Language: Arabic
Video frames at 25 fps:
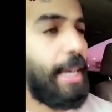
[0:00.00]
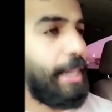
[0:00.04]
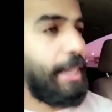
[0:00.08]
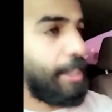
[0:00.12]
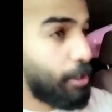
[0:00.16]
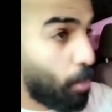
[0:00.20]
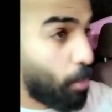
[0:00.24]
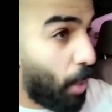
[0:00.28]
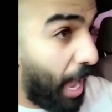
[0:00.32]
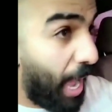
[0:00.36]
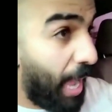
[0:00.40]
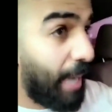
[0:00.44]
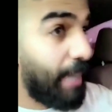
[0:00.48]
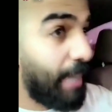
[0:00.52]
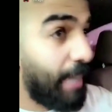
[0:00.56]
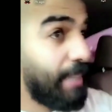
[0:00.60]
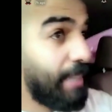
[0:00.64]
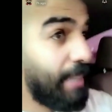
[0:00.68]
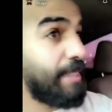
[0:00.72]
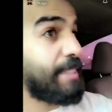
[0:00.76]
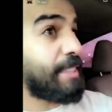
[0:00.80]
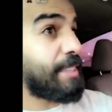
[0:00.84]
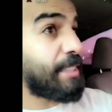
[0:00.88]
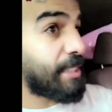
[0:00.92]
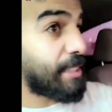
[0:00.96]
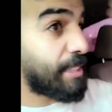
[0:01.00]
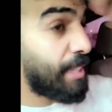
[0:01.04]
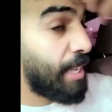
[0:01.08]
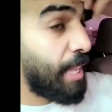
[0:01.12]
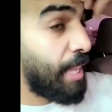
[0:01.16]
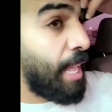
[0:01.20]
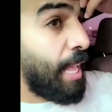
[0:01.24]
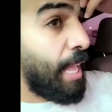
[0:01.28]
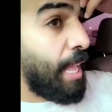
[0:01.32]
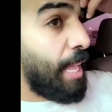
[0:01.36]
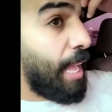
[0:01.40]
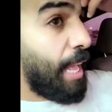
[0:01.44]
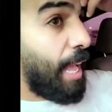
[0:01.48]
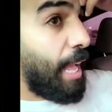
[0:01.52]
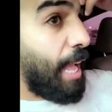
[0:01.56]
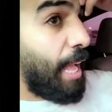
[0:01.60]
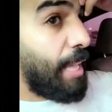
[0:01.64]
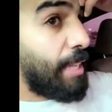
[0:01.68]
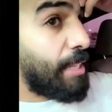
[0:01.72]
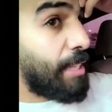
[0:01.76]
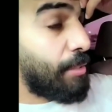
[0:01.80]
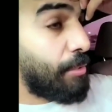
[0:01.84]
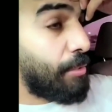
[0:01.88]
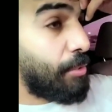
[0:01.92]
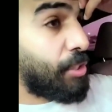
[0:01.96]
يعني واحد
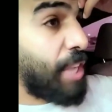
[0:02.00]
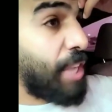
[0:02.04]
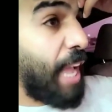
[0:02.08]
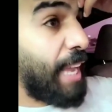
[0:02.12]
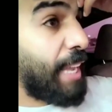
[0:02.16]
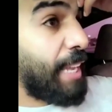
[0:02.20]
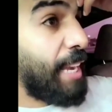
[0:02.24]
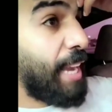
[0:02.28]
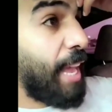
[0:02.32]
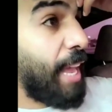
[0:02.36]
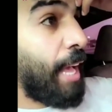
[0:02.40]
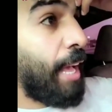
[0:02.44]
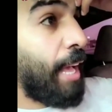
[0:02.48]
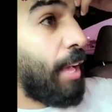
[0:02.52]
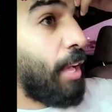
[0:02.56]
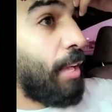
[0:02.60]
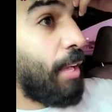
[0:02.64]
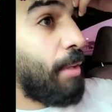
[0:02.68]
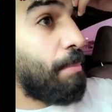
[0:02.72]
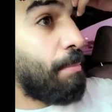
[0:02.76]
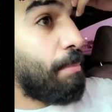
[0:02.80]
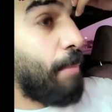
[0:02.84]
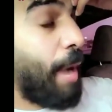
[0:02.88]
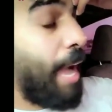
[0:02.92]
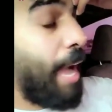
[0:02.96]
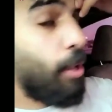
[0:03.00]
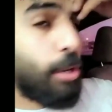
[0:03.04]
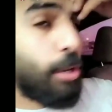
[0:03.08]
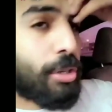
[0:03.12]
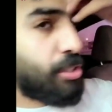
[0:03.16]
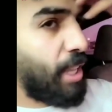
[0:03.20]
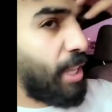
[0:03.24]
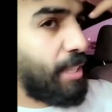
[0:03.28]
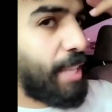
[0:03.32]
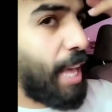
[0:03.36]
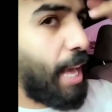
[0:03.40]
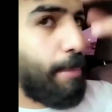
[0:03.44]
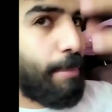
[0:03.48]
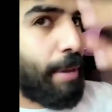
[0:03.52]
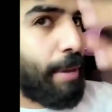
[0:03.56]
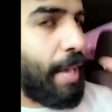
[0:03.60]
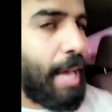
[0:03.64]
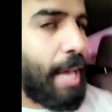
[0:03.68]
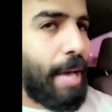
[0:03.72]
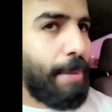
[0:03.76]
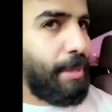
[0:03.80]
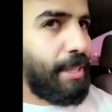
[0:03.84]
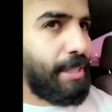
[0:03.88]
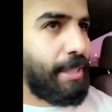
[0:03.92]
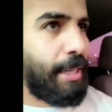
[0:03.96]
شكله ما يقتدى
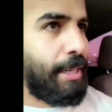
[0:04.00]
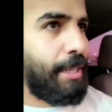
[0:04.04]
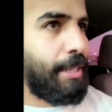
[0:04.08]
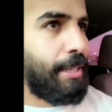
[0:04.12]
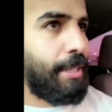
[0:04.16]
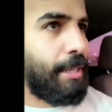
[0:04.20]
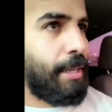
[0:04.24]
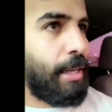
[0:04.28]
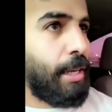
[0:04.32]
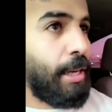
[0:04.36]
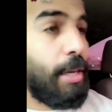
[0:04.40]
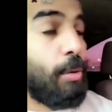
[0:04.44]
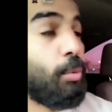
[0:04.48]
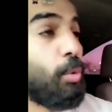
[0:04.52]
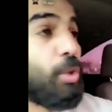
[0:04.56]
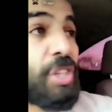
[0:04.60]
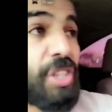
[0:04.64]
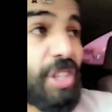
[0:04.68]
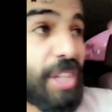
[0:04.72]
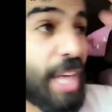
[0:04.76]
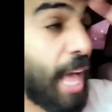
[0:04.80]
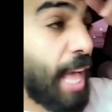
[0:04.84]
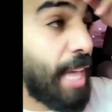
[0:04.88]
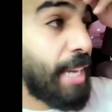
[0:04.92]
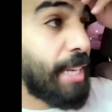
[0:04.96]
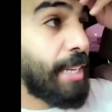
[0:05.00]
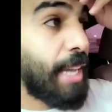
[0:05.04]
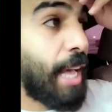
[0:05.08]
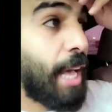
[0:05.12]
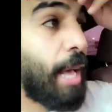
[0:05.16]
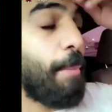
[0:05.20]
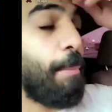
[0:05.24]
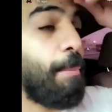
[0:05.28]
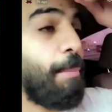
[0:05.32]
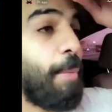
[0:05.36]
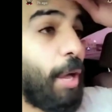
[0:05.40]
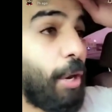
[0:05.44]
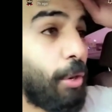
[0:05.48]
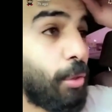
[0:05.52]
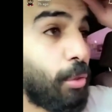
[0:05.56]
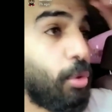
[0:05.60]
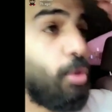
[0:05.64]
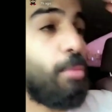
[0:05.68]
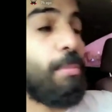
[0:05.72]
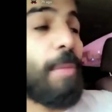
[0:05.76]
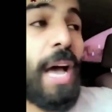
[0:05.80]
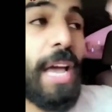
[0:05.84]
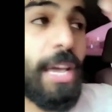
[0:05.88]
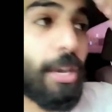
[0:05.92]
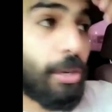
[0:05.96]
به أبدا، والثانية
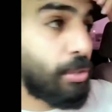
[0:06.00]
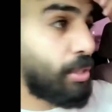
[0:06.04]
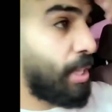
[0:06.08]
برضو ما